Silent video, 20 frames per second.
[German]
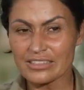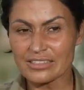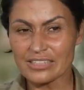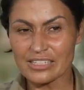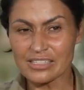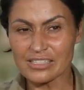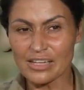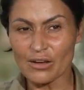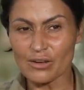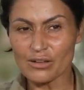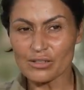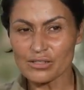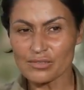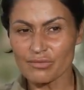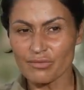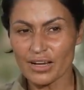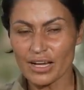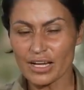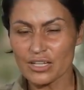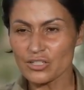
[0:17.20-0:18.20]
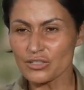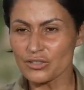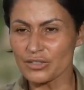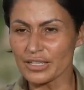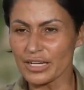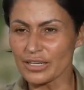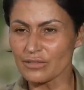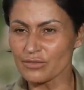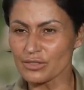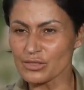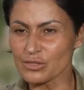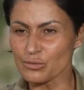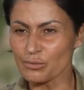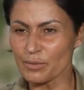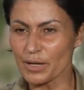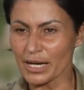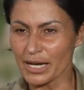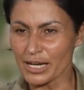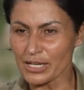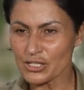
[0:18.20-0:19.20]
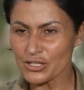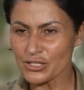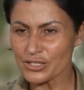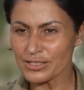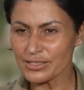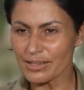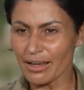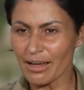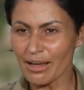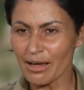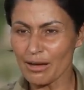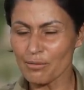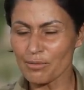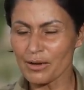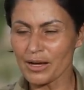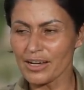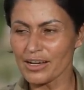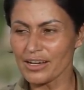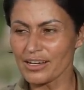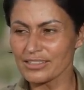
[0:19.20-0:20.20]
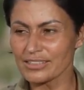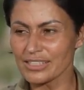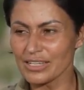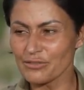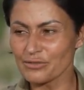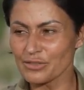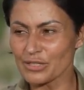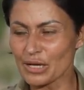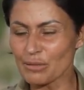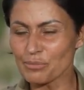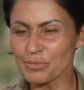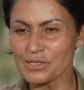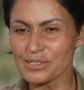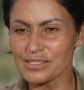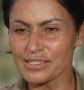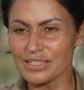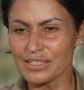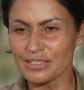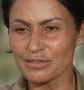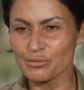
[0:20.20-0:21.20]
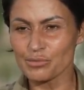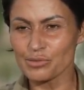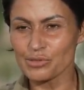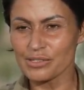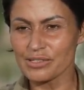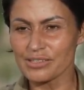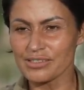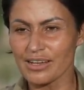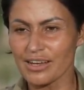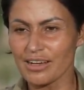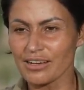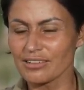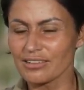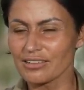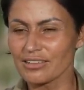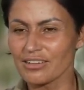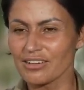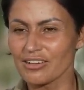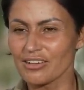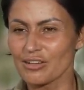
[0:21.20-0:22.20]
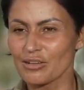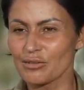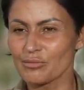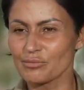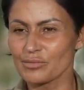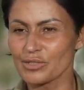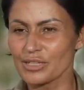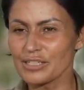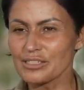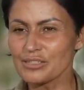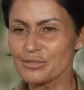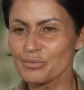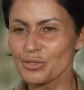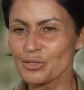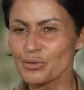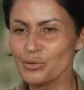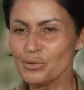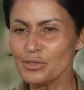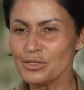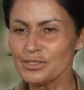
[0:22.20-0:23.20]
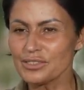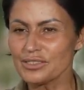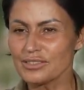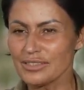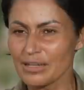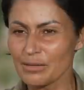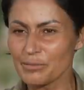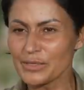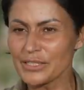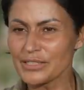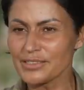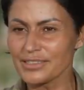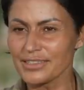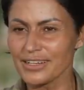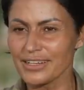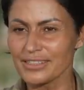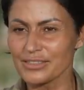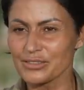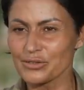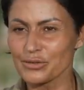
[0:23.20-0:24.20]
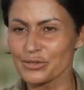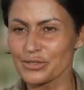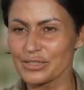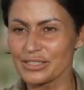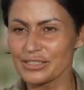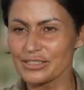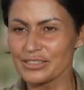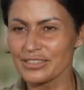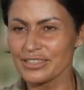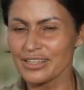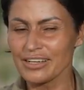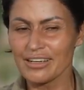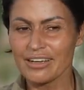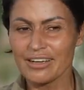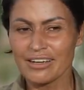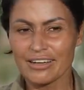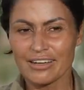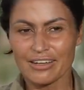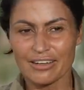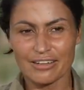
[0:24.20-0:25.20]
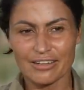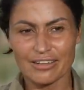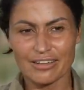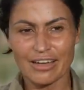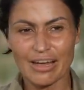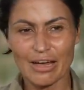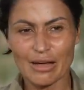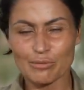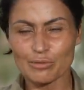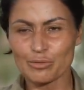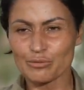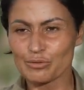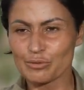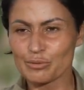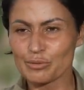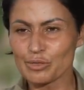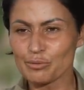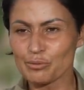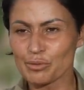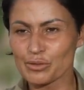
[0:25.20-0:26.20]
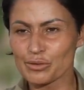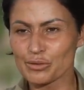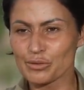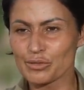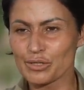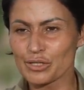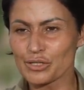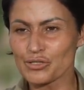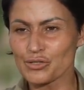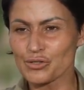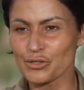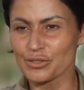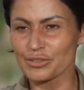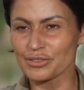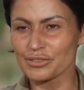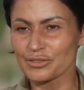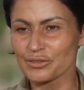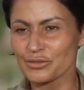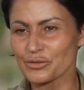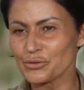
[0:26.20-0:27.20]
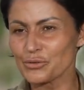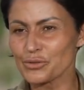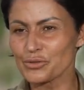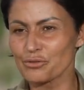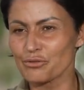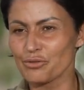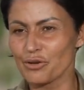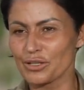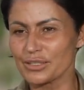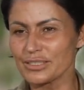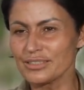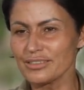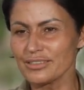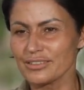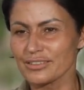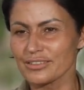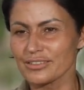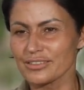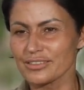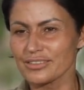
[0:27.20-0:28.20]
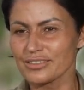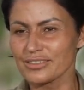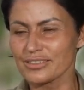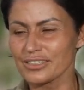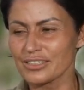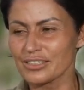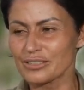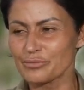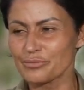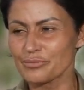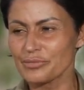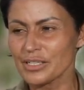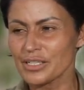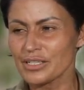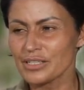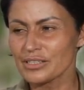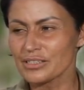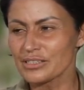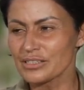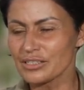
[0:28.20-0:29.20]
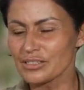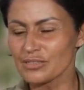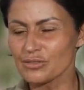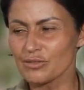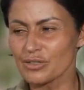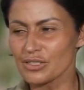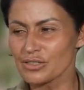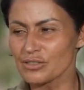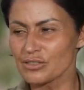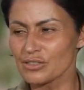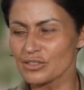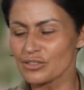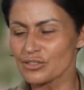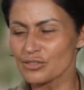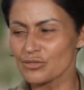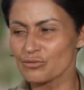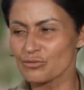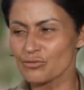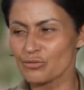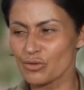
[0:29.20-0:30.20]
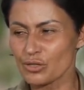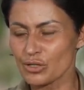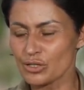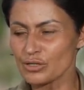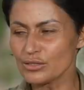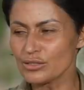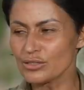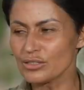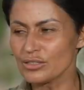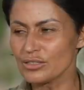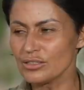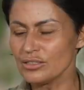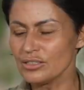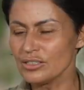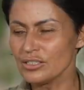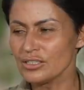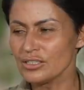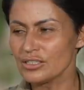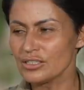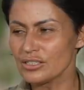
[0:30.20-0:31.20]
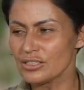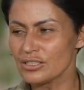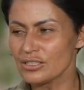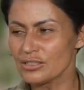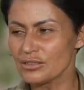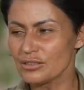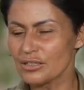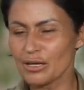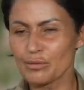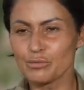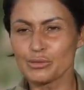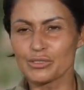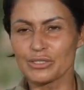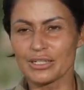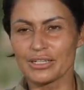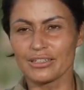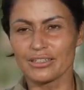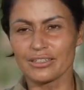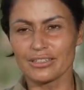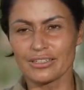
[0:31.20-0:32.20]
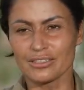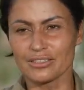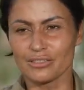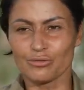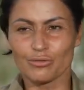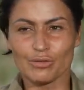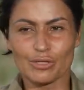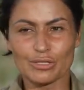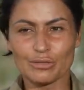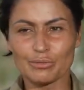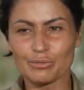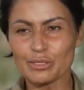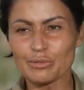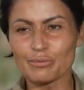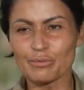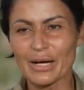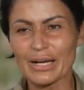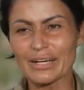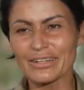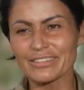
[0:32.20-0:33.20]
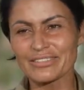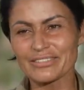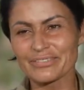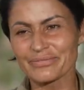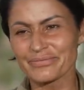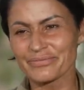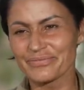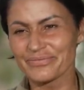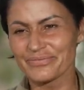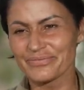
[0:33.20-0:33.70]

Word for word: Das Aus war schon etwas überraschend, aber davon abgesehen muss ich sagen, ähm, es mir gut damit. Also ich äh, habe für mich persönlich schon genug gewonnen und ähm, das, was ich wollte, äh, habe ich ja gekriegt. Ich wollte mitmachen.